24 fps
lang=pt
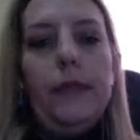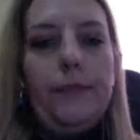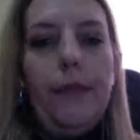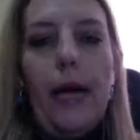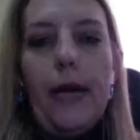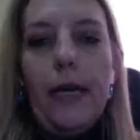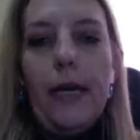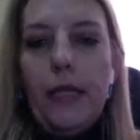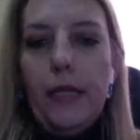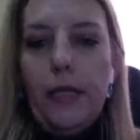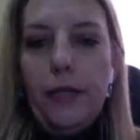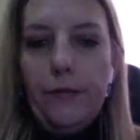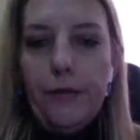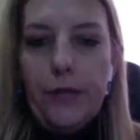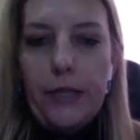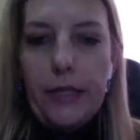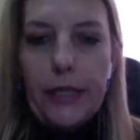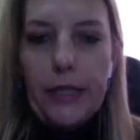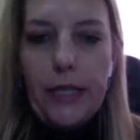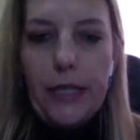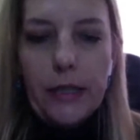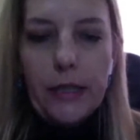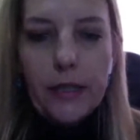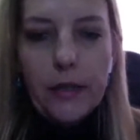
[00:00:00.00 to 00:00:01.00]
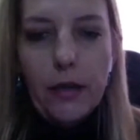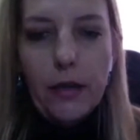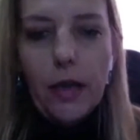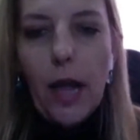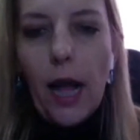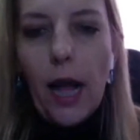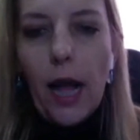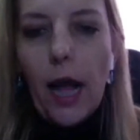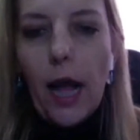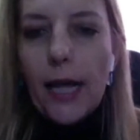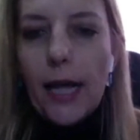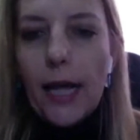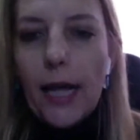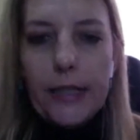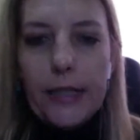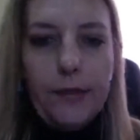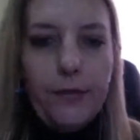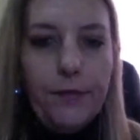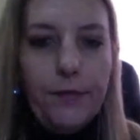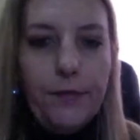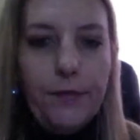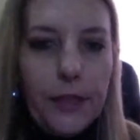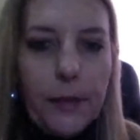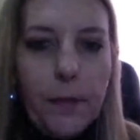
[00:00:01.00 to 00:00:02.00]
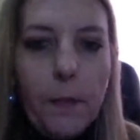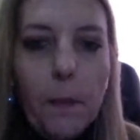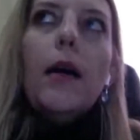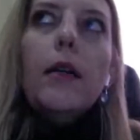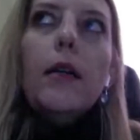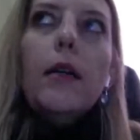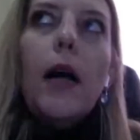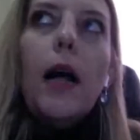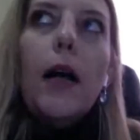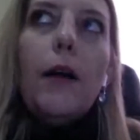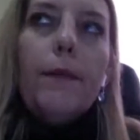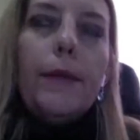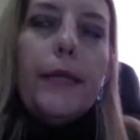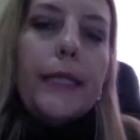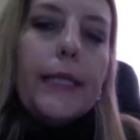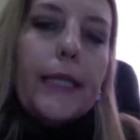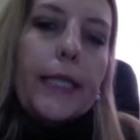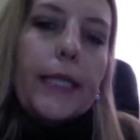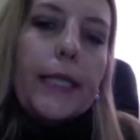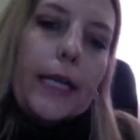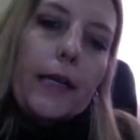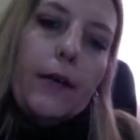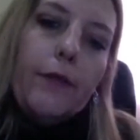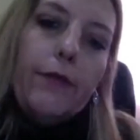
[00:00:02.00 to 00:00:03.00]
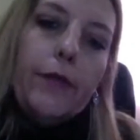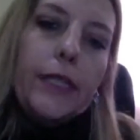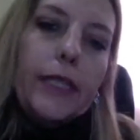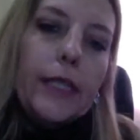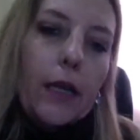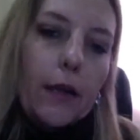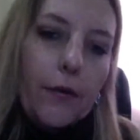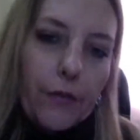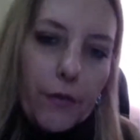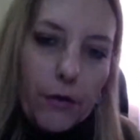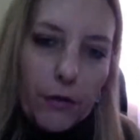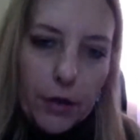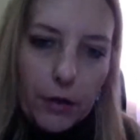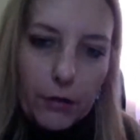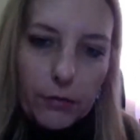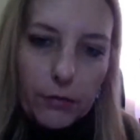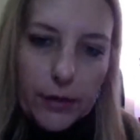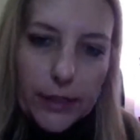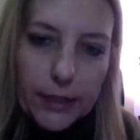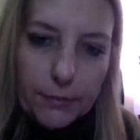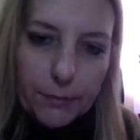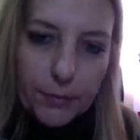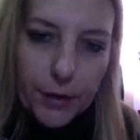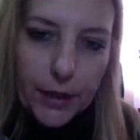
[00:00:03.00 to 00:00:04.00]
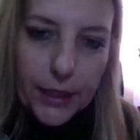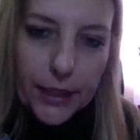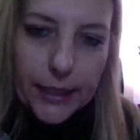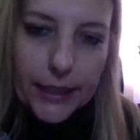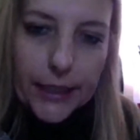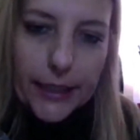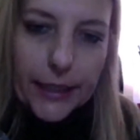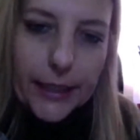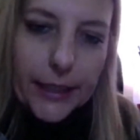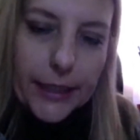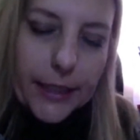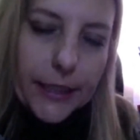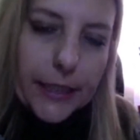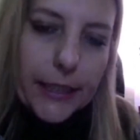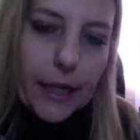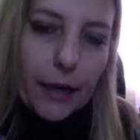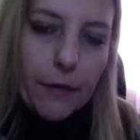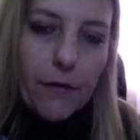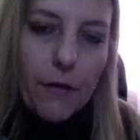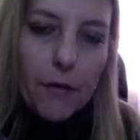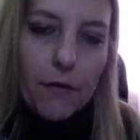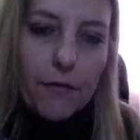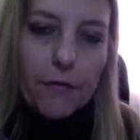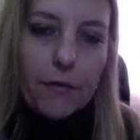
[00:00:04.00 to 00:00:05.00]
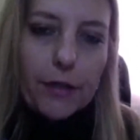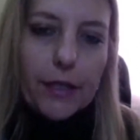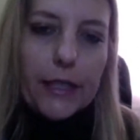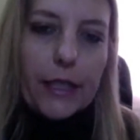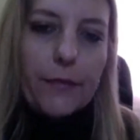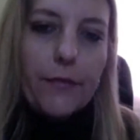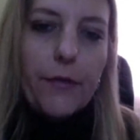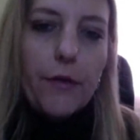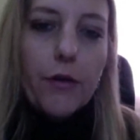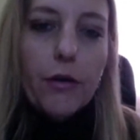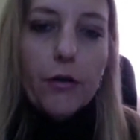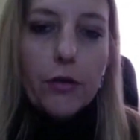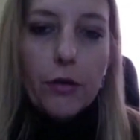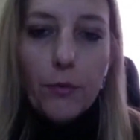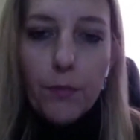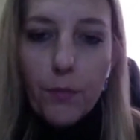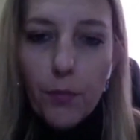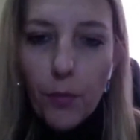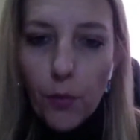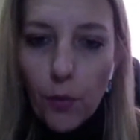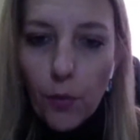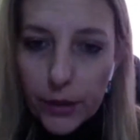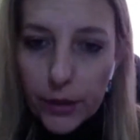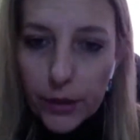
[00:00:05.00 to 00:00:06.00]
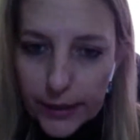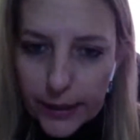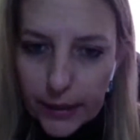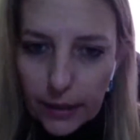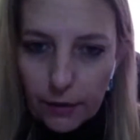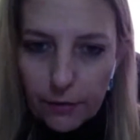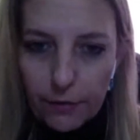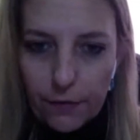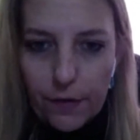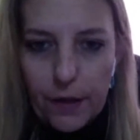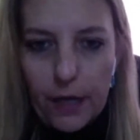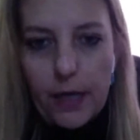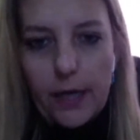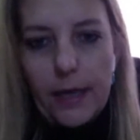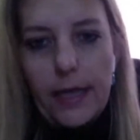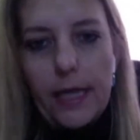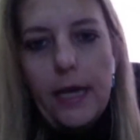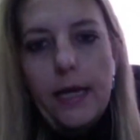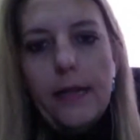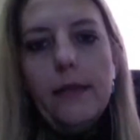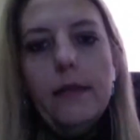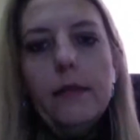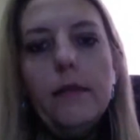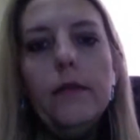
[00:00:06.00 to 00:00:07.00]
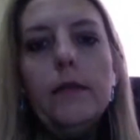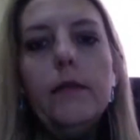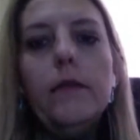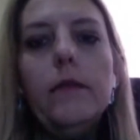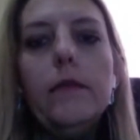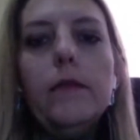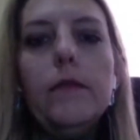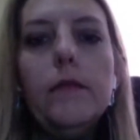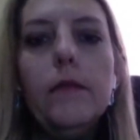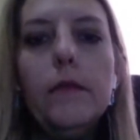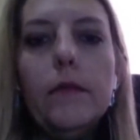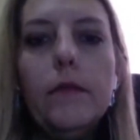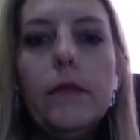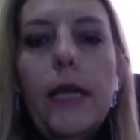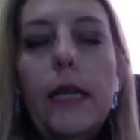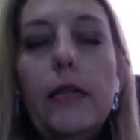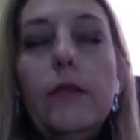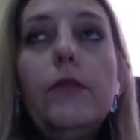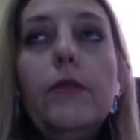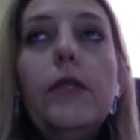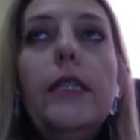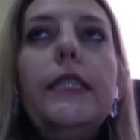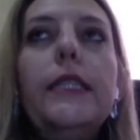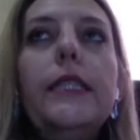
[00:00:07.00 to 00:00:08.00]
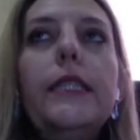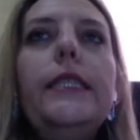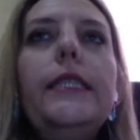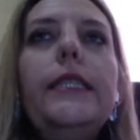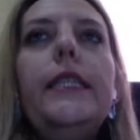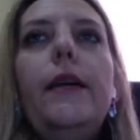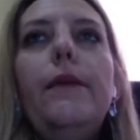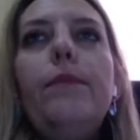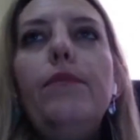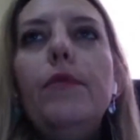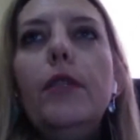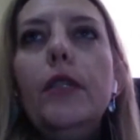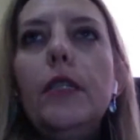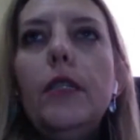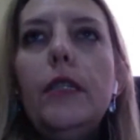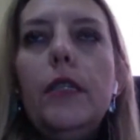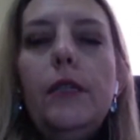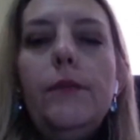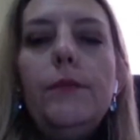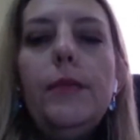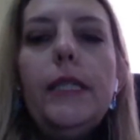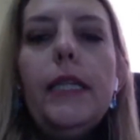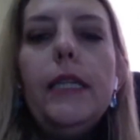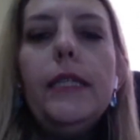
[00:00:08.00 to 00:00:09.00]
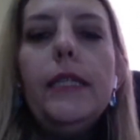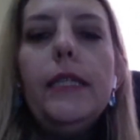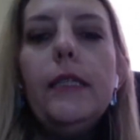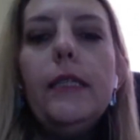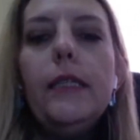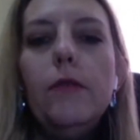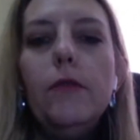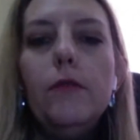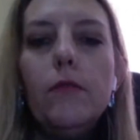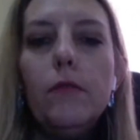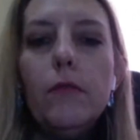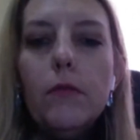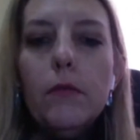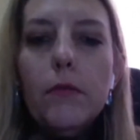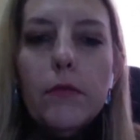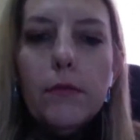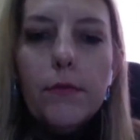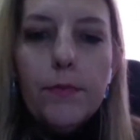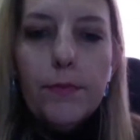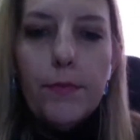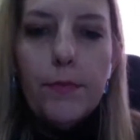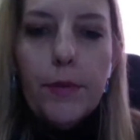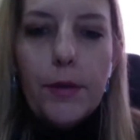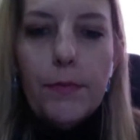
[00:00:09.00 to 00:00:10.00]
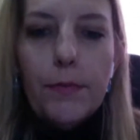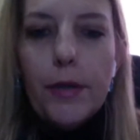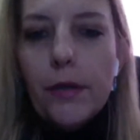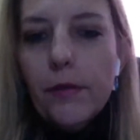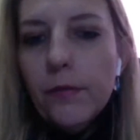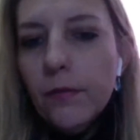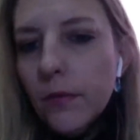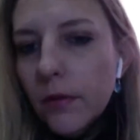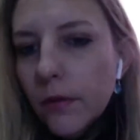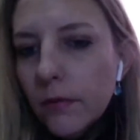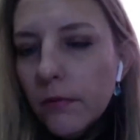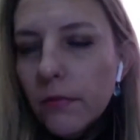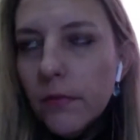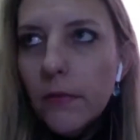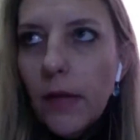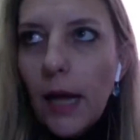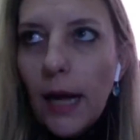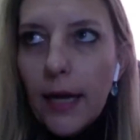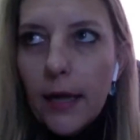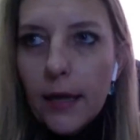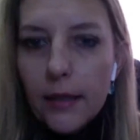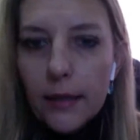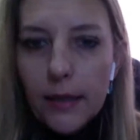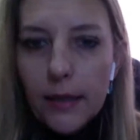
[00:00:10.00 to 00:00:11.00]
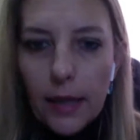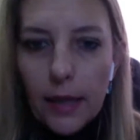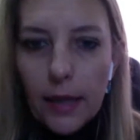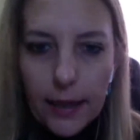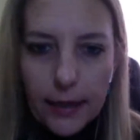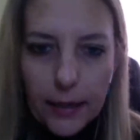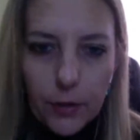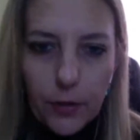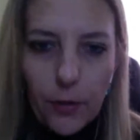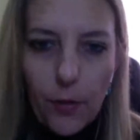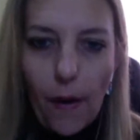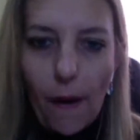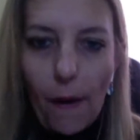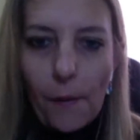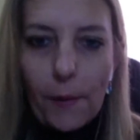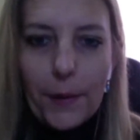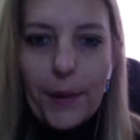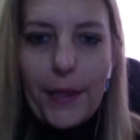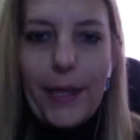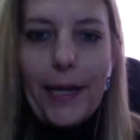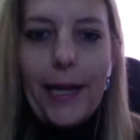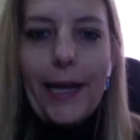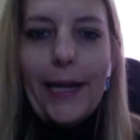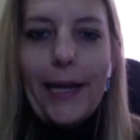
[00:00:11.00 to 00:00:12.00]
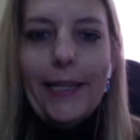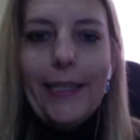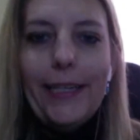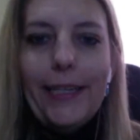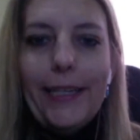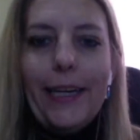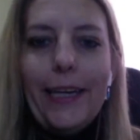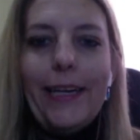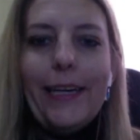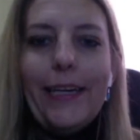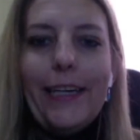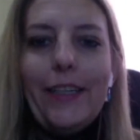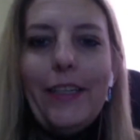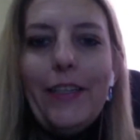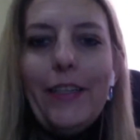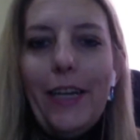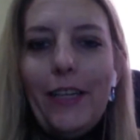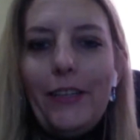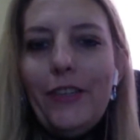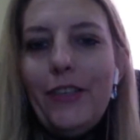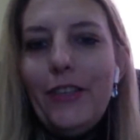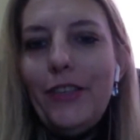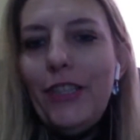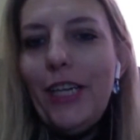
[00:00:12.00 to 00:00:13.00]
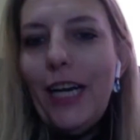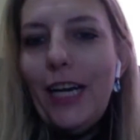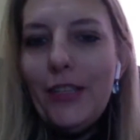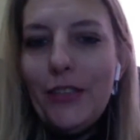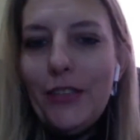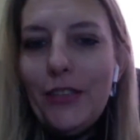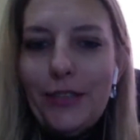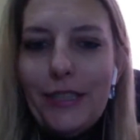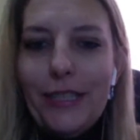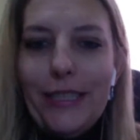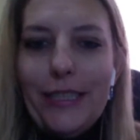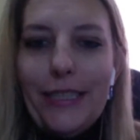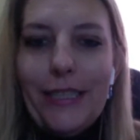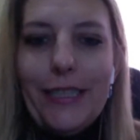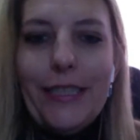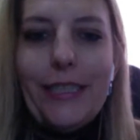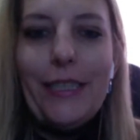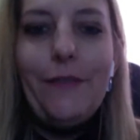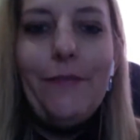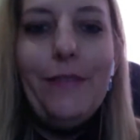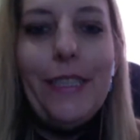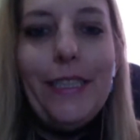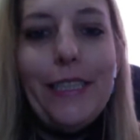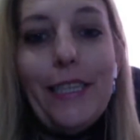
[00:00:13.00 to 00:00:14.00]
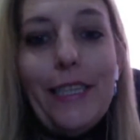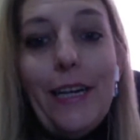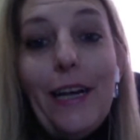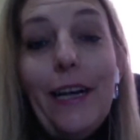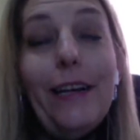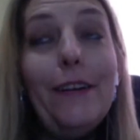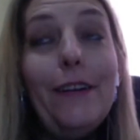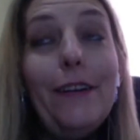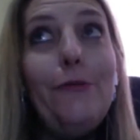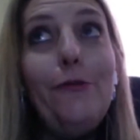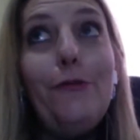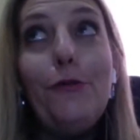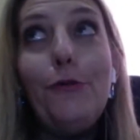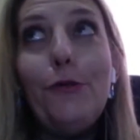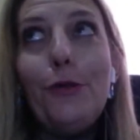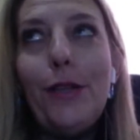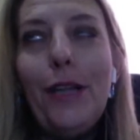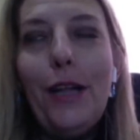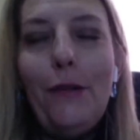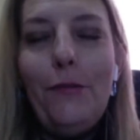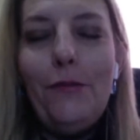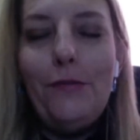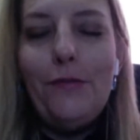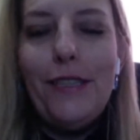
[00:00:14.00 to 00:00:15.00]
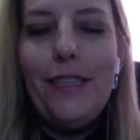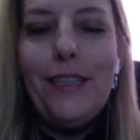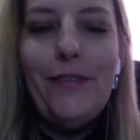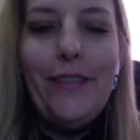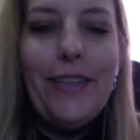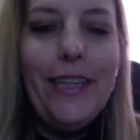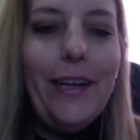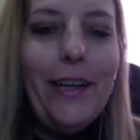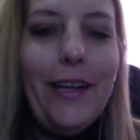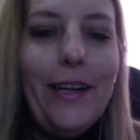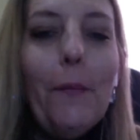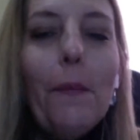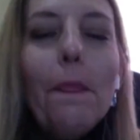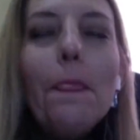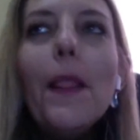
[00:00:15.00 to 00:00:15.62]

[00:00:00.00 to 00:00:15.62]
arquivos internacionais, enfim. Aí eu pensei, eu vou escrever o que eu sempre quis escrever, eu vou escrever o que eu não pude escrever, né? nem no TCC, porque limitação, primeiro, intelectual, né? Que a gente acha que o TCC vai ser o furo da vida, mas não.